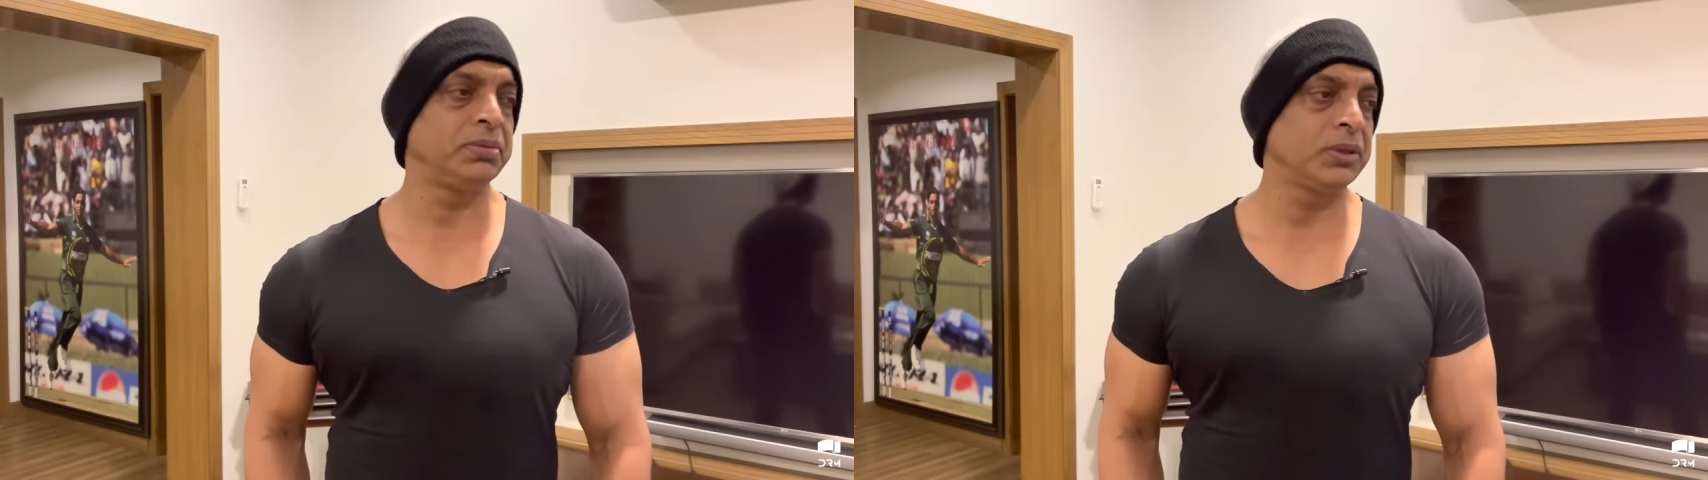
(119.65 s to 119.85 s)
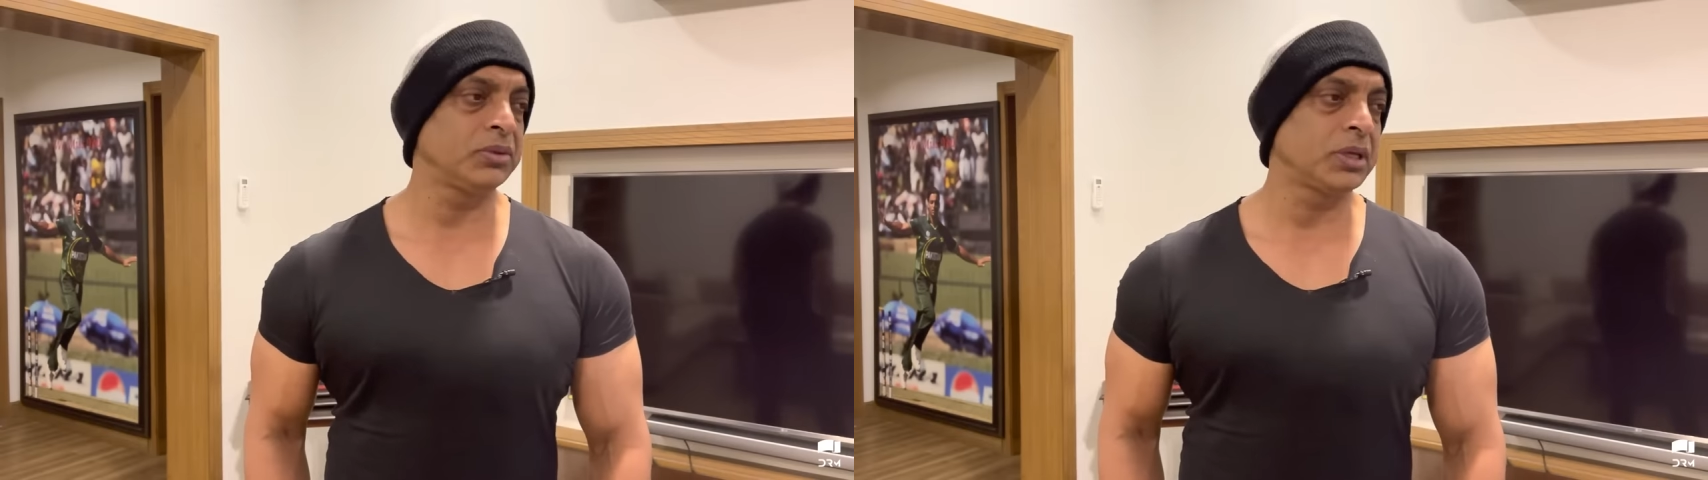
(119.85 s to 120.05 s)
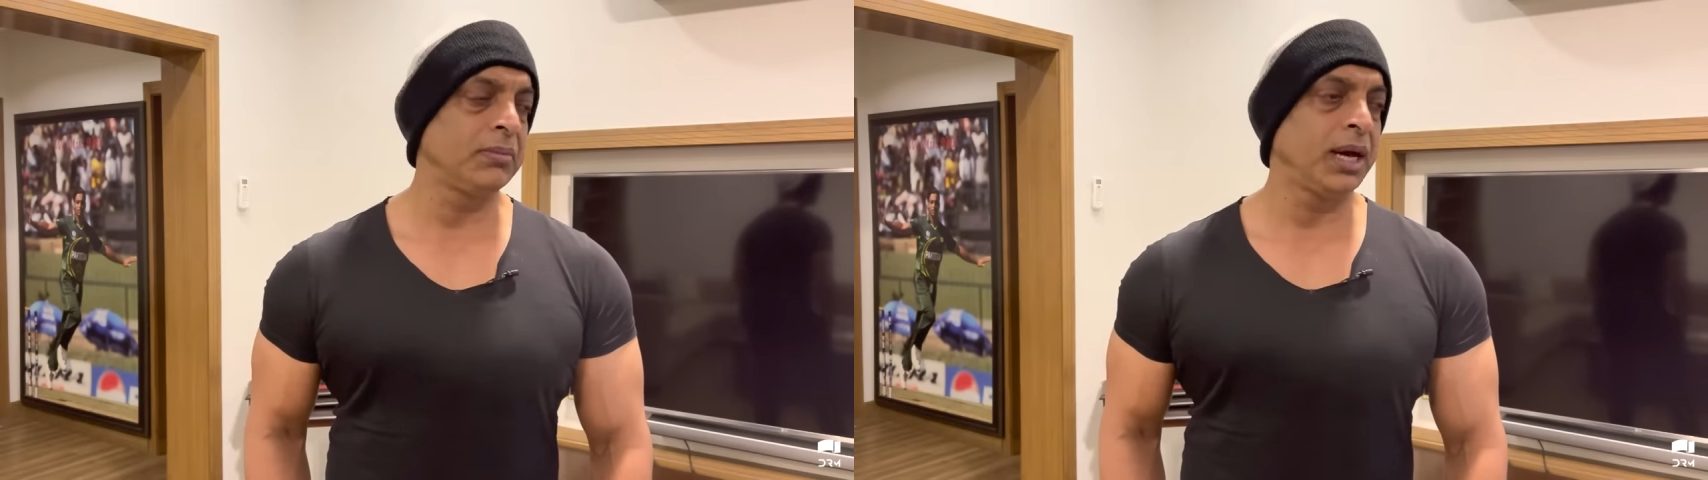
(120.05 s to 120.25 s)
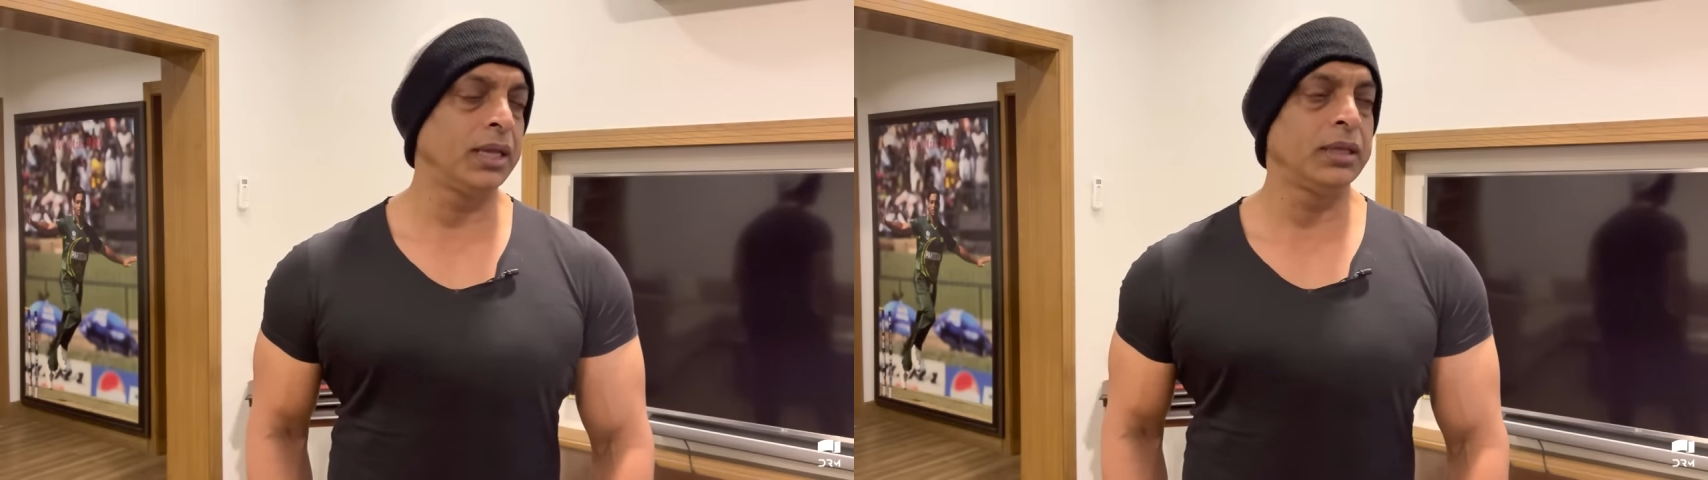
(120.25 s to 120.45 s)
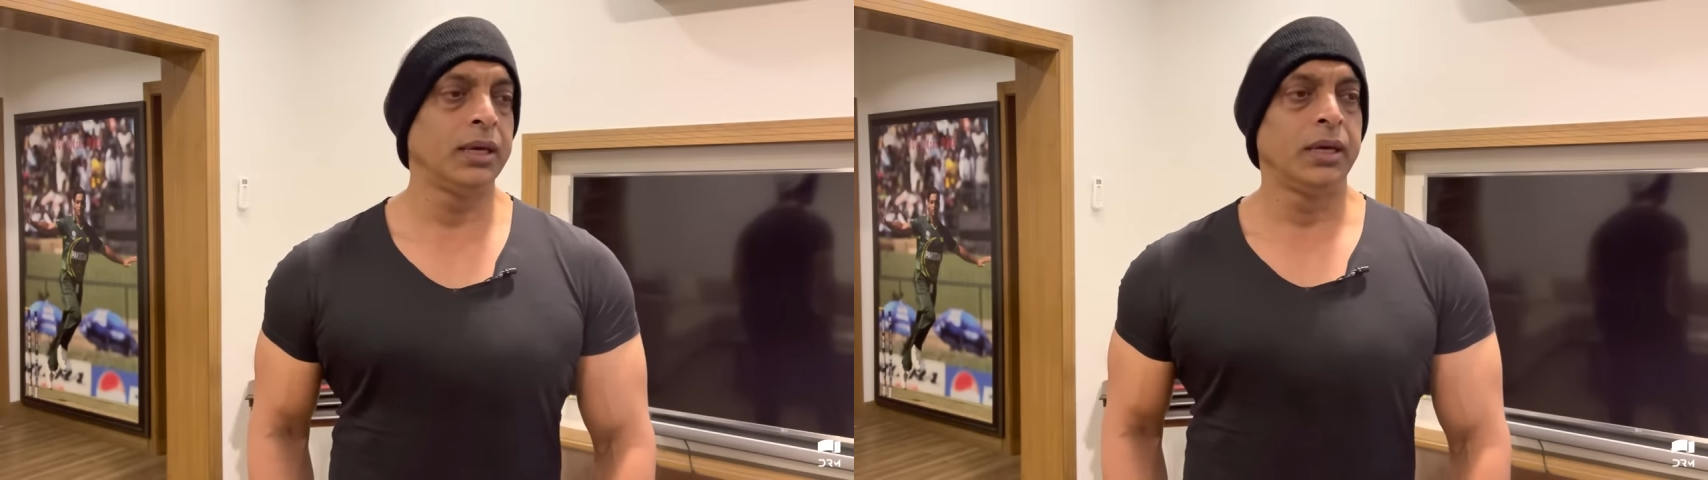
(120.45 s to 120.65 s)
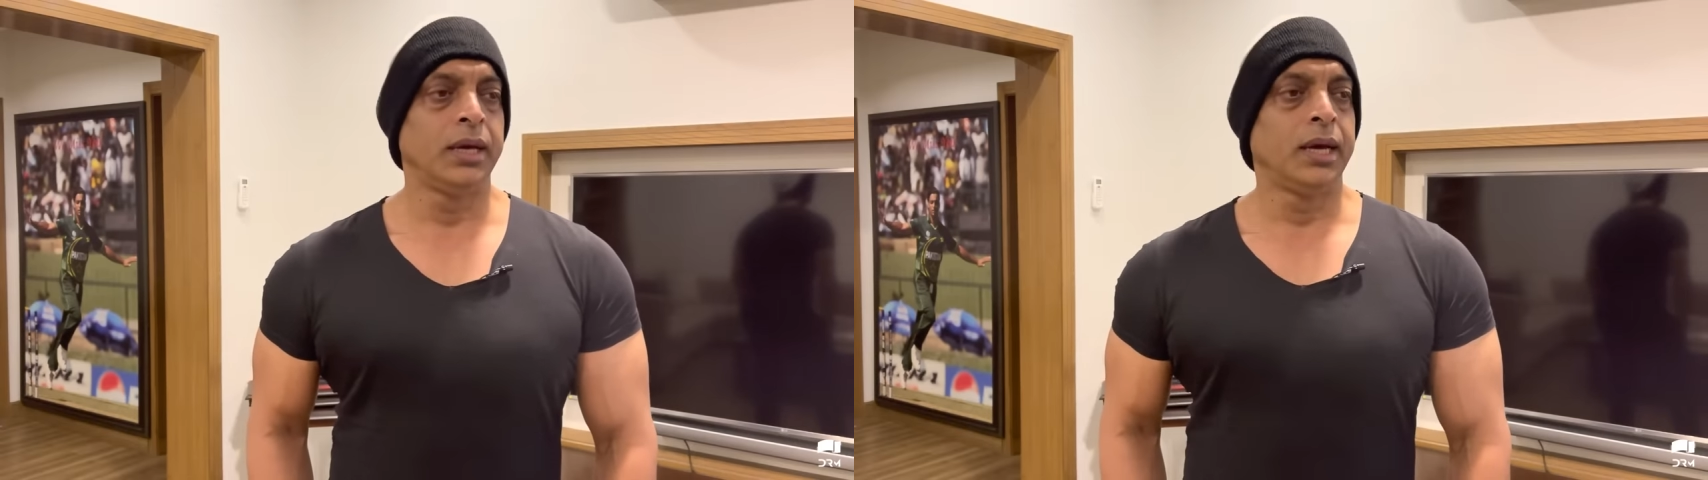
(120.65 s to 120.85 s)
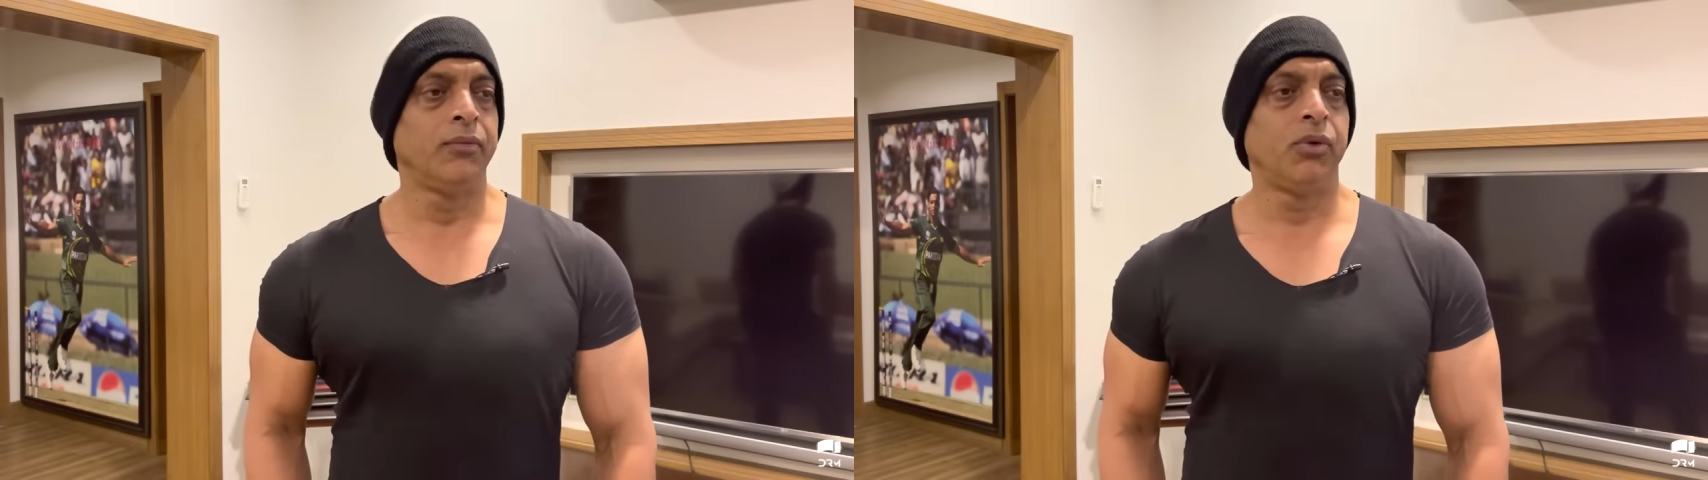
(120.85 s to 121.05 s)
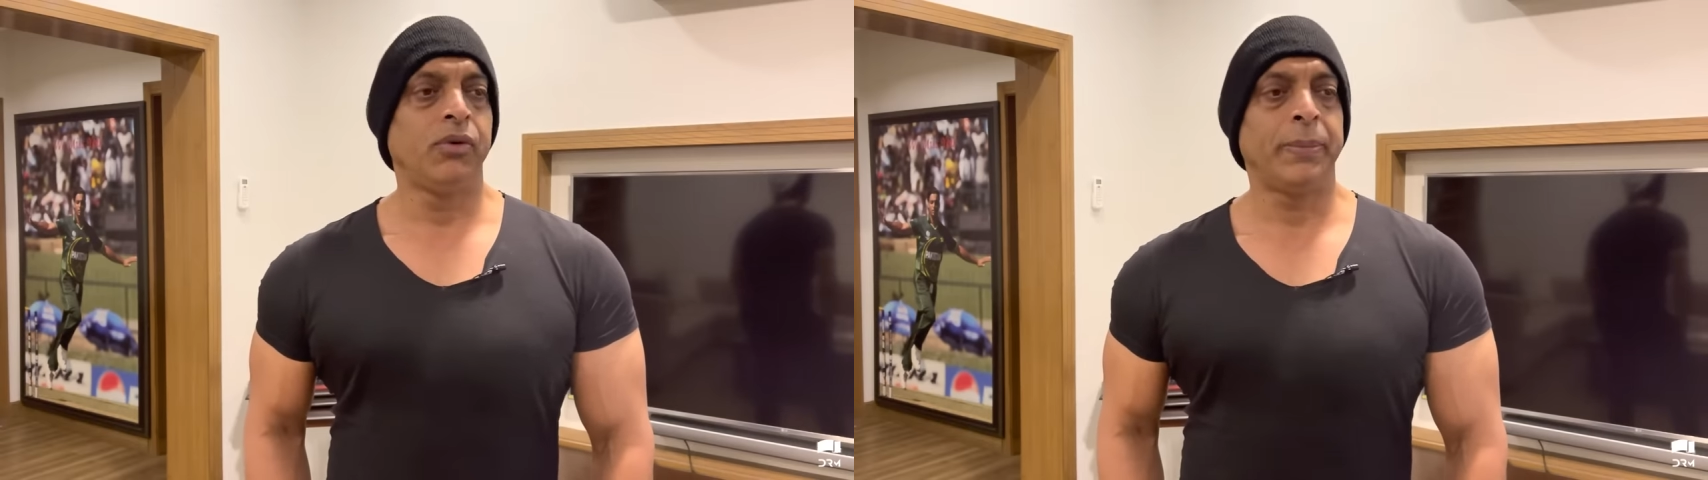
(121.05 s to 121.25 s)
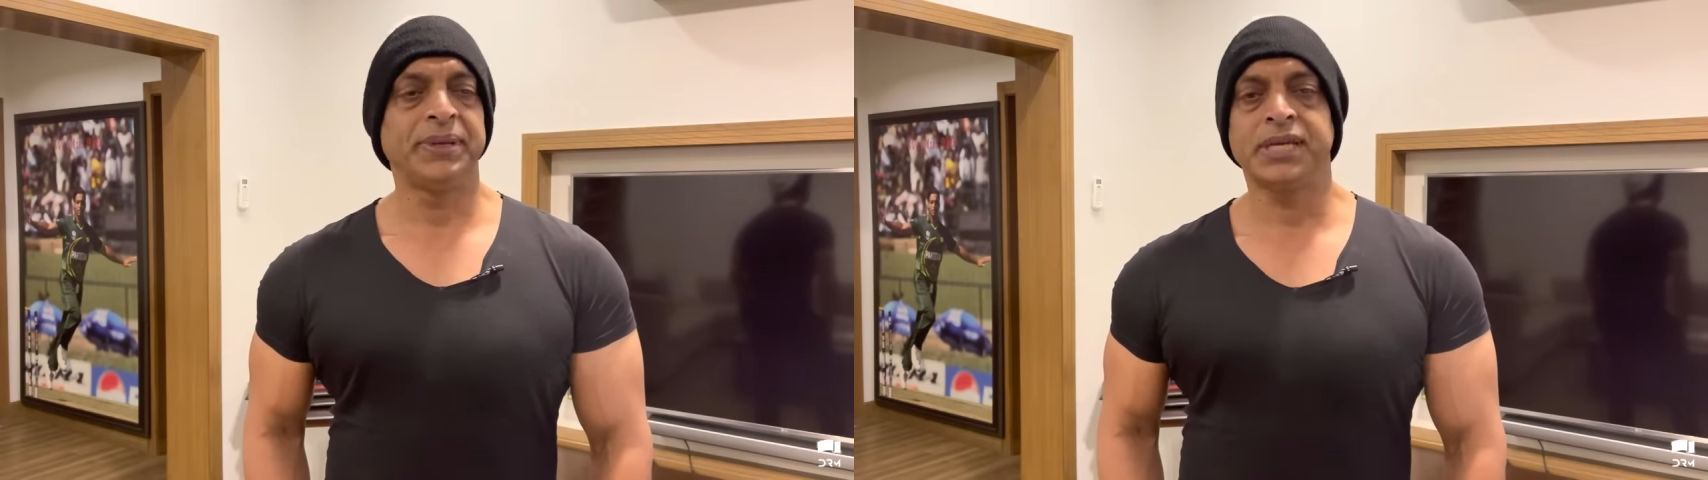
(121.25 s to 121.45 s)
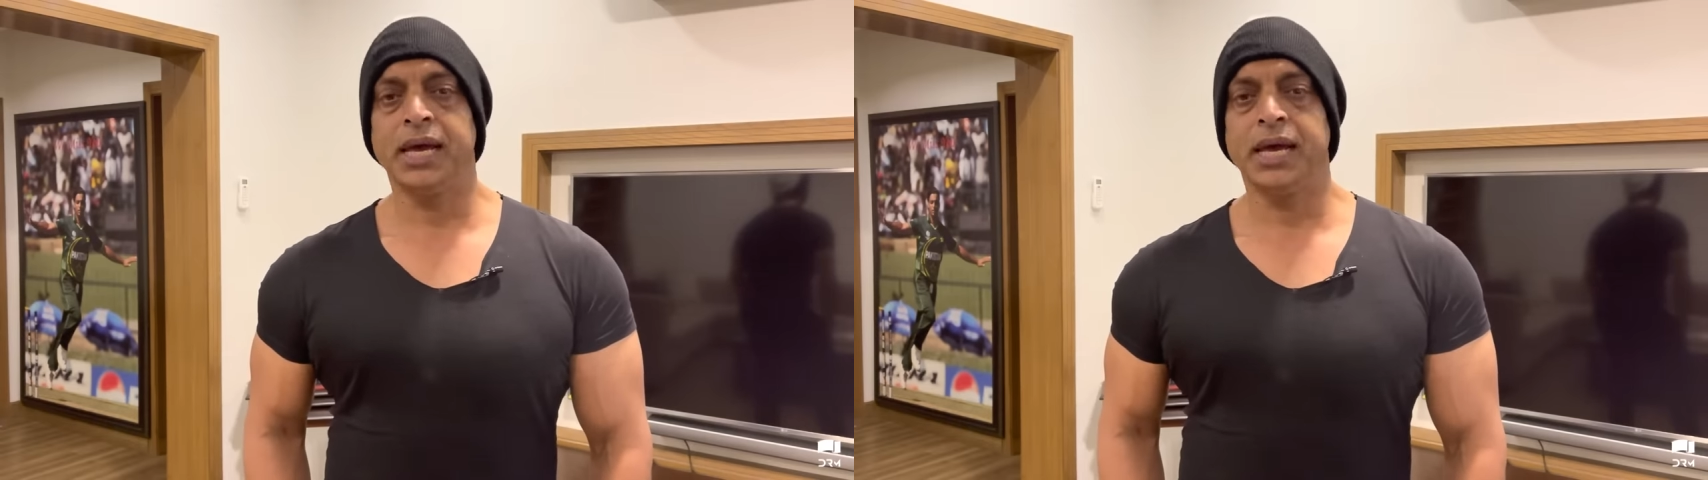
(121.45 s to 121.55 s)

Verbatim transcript: फिर उसके बाद वो वापस